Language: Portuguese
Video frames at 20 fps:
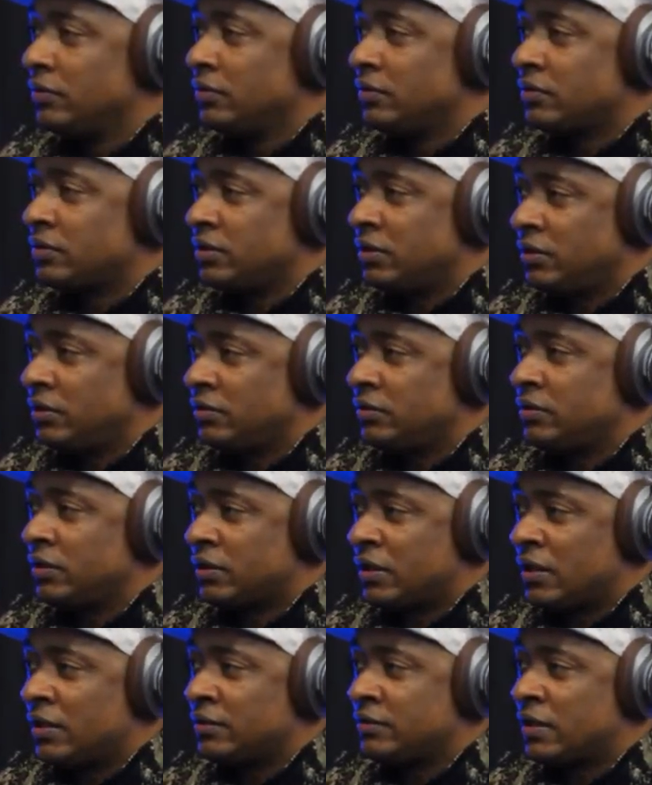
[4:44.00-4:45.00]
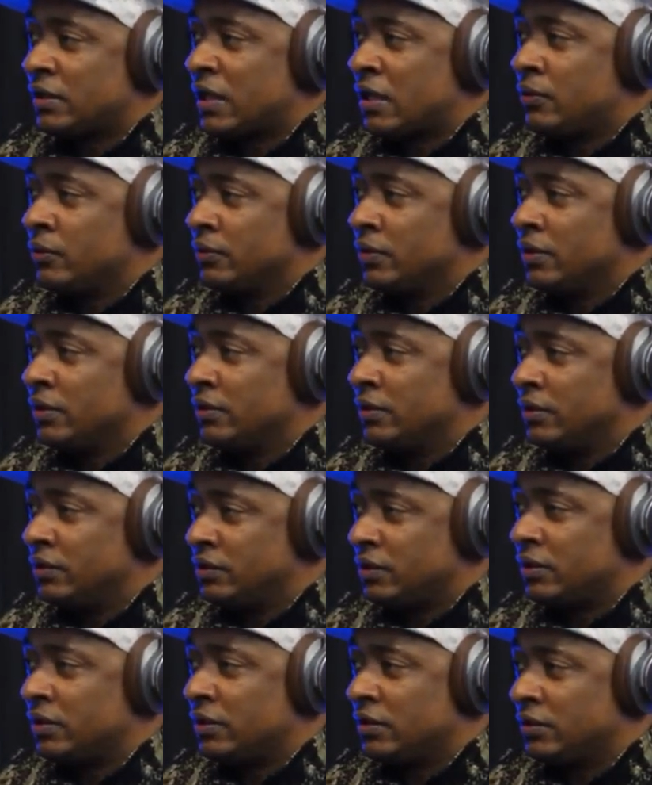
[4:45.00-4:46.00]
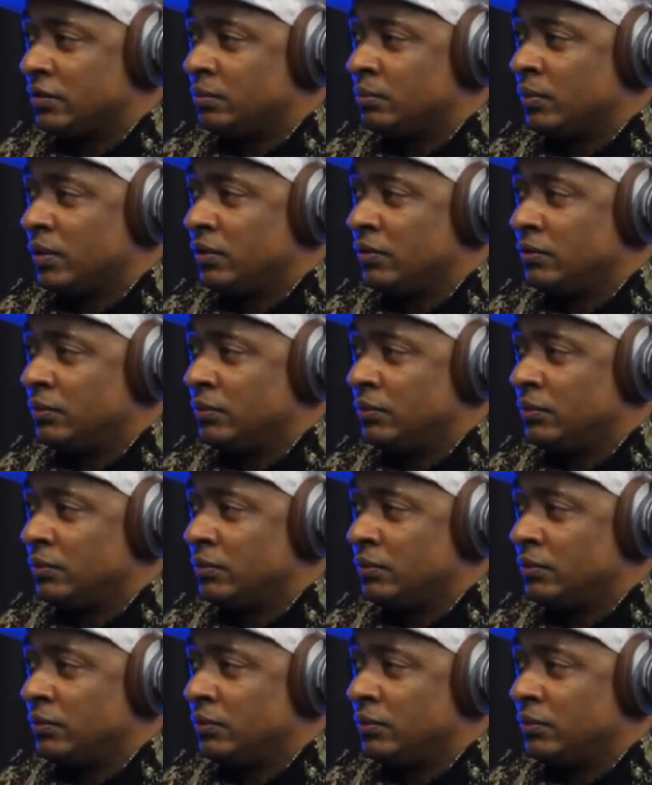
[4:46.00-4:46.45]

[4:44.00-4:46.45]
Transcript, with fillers: Sim, já tá, já tá rodando é. aí, já tá bem.